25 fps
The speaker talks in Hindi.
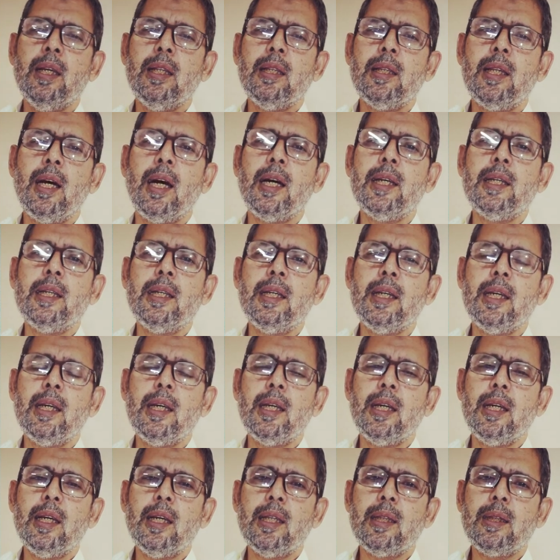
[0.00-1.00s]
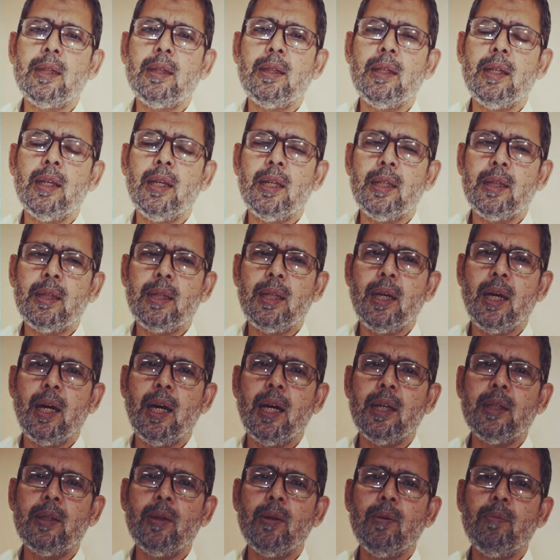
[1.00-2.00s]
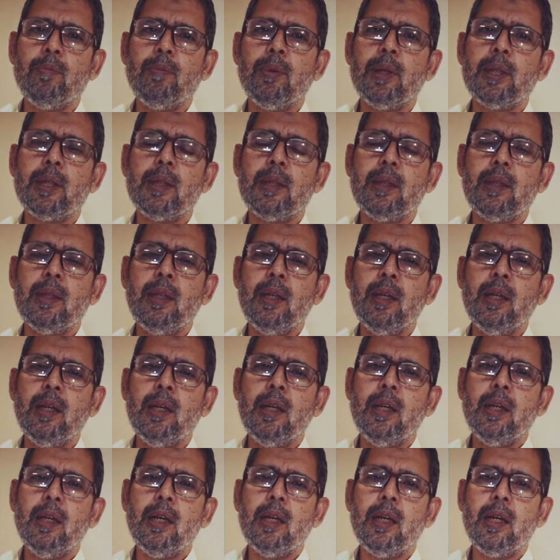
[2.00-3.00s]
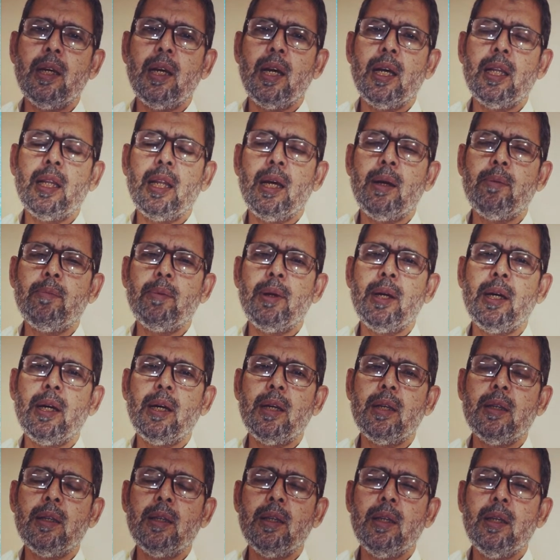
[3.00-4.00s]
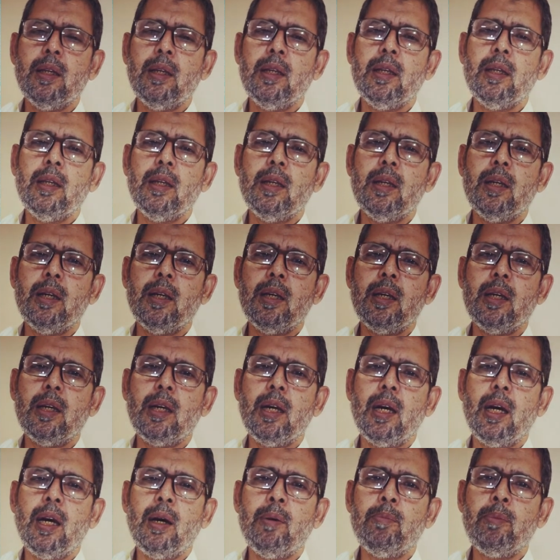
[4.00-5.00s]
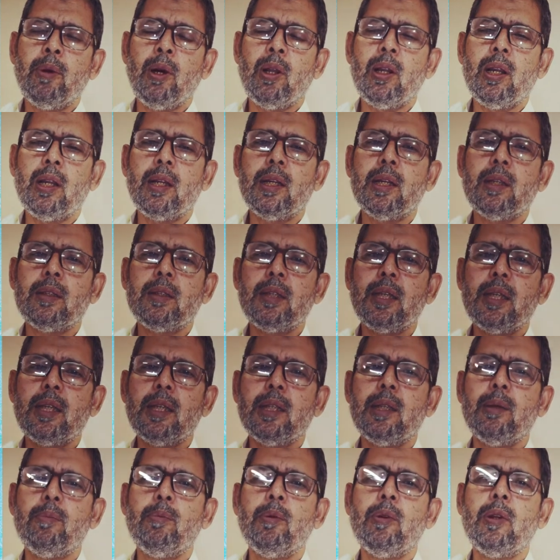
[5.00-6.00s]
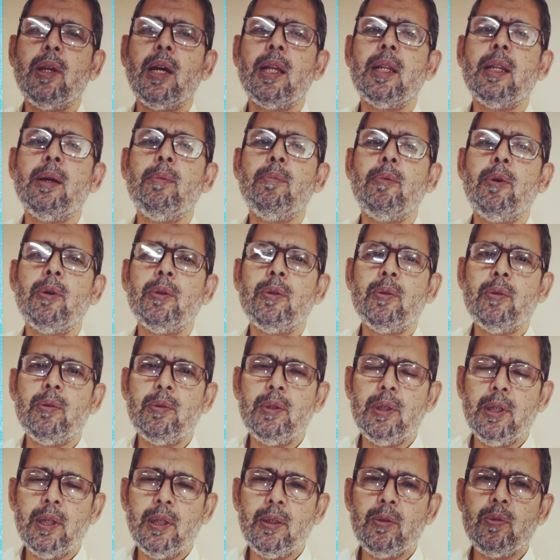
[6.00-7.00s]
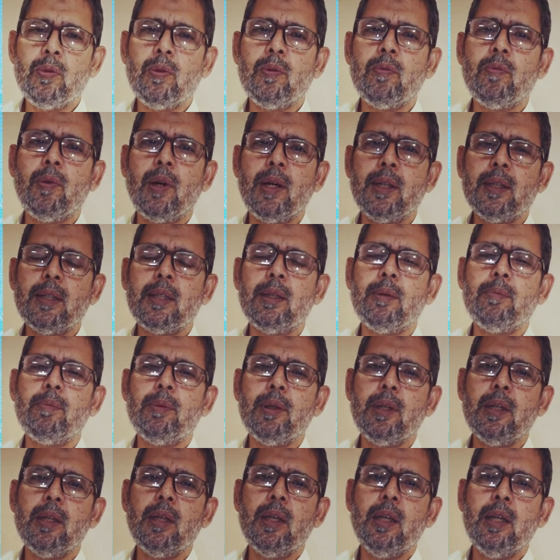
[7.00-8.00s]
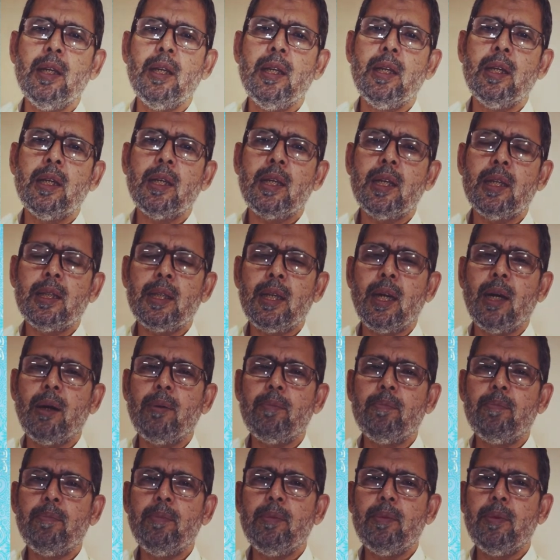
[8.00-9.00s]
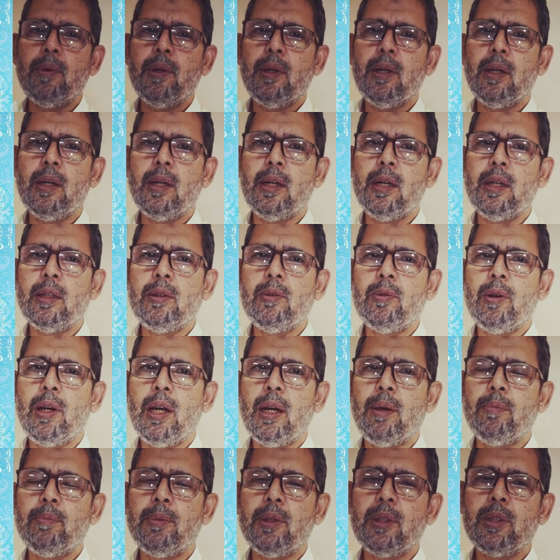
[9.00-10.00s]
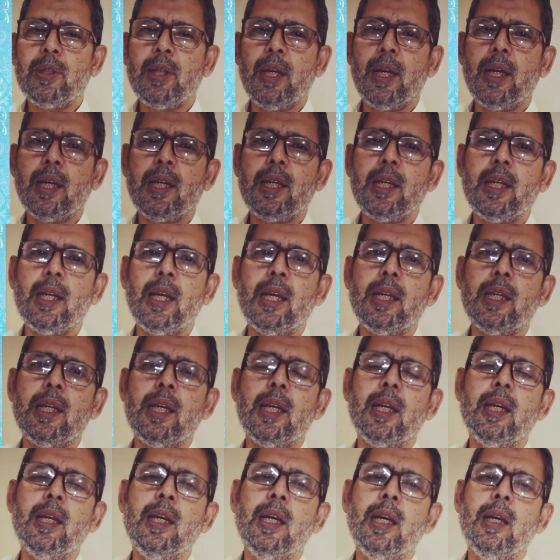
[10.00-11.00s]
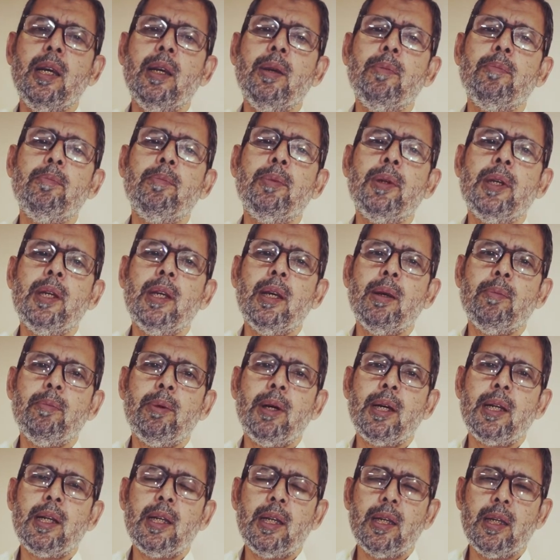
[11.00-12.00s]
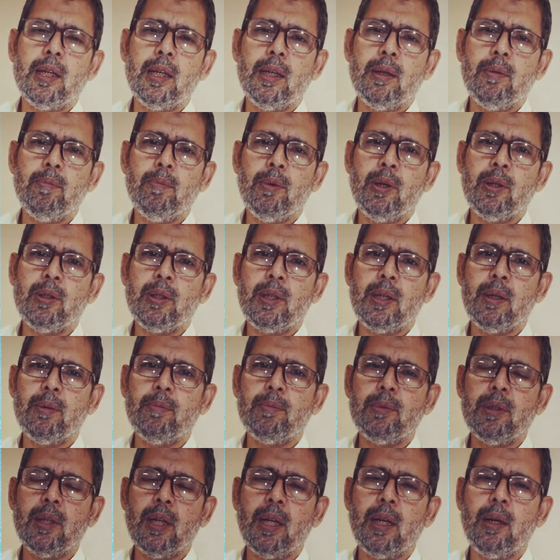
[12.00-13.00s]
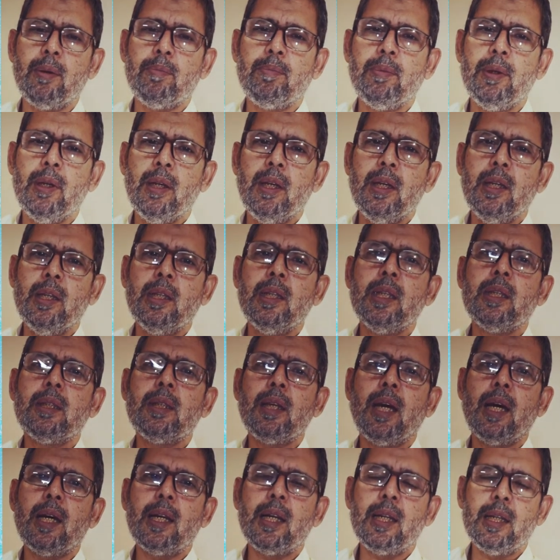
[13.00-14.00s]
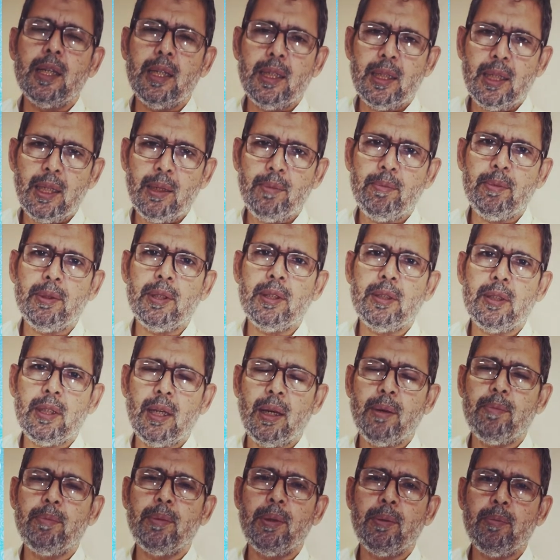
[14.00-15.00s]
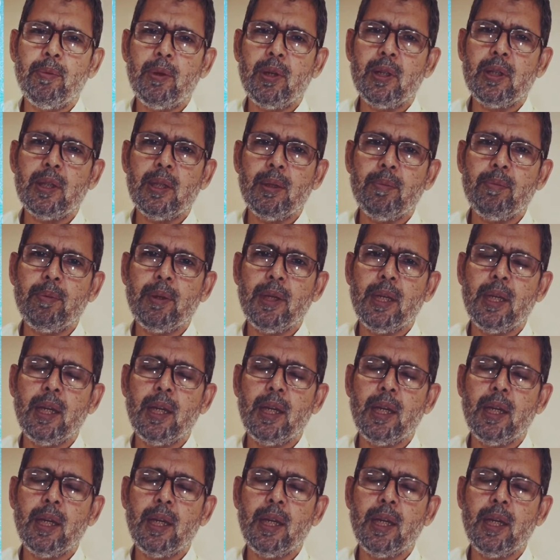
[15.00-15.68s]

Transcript: दाइ इतिहाद उम्मत अलामा मौलाना सैद अबूल आला मौदूदी इस उनवान से भी किताब जो है हमने शाये किया ये भी हमारे मोहतरम जनाब निसार अली तिरमजी साहब ने मरतब की